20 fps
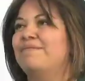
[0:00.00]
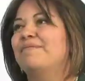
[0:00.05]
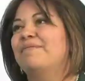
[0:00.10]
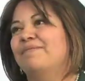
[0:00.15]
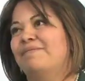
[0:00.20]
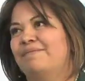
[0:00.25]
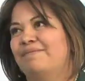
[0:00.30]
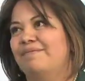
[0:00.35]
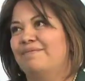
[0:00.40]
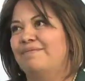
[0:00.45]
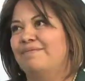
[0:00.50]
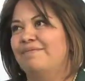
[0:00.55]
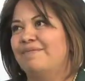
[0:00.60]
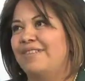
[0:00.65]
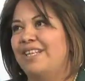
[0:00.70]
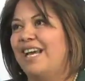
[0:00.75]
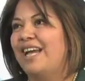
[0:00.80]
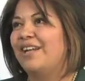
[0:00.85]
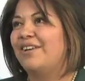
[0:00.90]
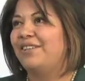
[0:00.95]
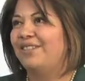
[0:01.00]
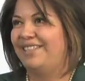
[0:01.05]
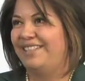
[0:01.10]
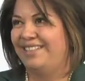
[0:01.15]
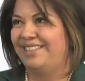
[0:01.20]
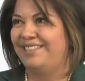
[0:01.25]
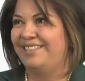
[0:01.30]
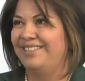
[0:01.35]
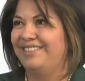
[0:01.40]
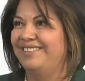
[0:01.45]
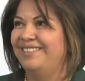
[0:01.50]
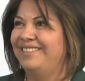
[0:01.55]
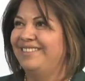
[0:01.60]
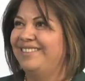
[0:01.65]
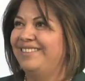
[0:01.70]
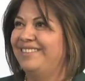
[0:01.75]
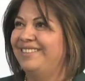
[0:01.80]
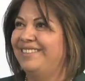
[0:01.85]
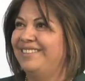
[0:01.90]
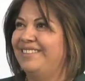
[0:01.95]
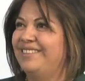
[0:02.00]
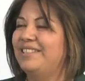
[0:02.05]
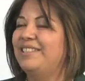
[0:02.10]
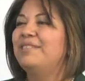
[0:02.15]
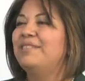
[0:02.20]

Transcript: por habernos acompañado. es un gusto tenerte aquí.